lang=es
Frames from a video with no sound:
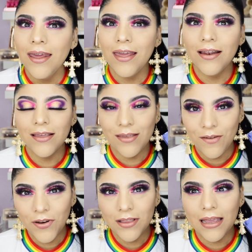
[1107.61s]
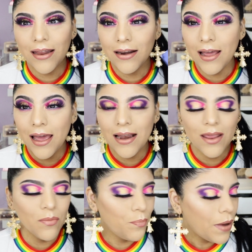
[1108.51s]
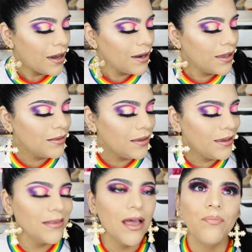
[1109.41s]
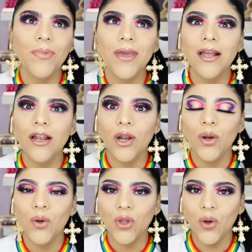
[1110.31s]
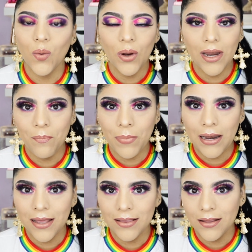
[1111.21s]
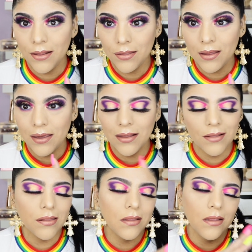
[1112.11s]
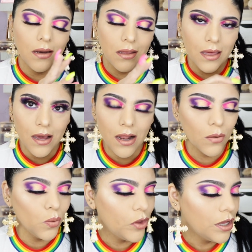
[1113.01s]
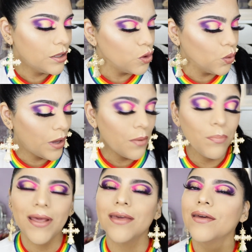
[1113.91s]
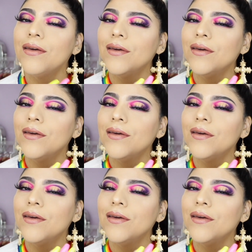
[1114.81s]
el de Jeffree Star, la Alien Palette, y también lo tengo en la paleta de Sei en Sinner y en algunas de Lluvias Play.